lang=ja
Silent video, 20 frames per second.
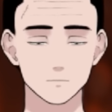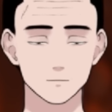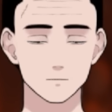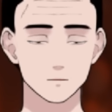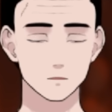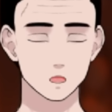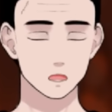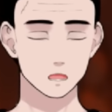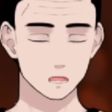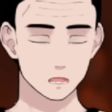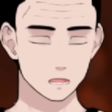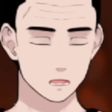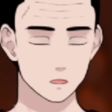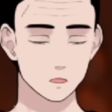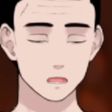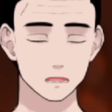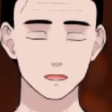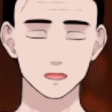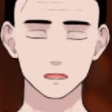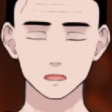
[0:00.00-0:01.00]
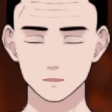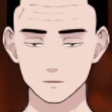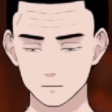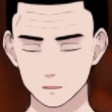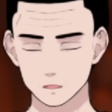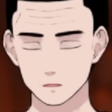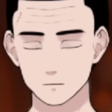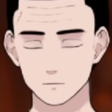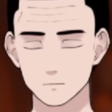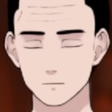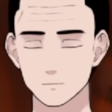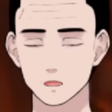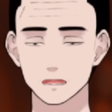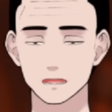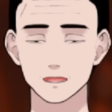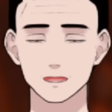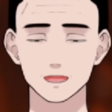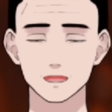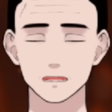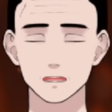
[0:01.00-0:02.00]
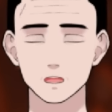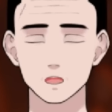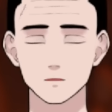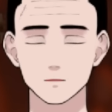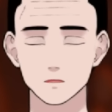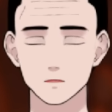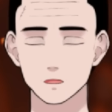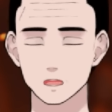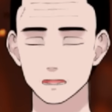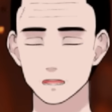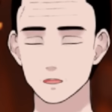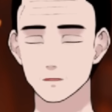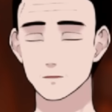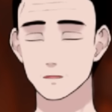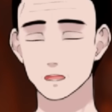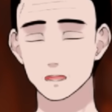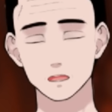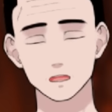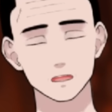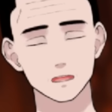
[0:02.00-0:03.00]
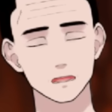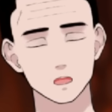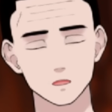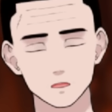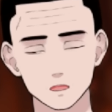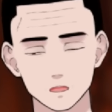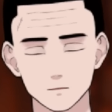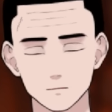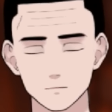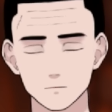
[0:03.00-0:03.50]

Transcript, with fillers: ね。ありがたい。ありがたいな。足向けて寝れません。